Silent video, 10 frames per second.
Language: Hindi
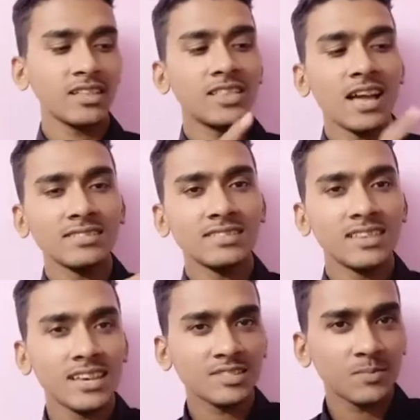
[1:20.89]
ध्यान से
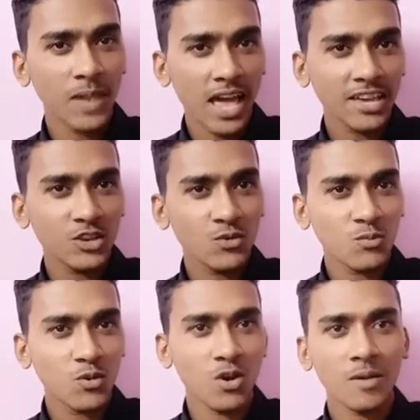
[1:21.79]
देखिए इस ब्लैक
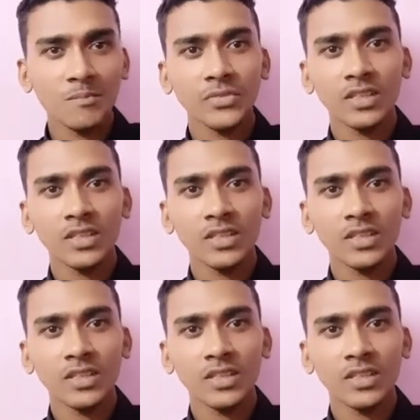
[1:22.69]
क्यूब को हम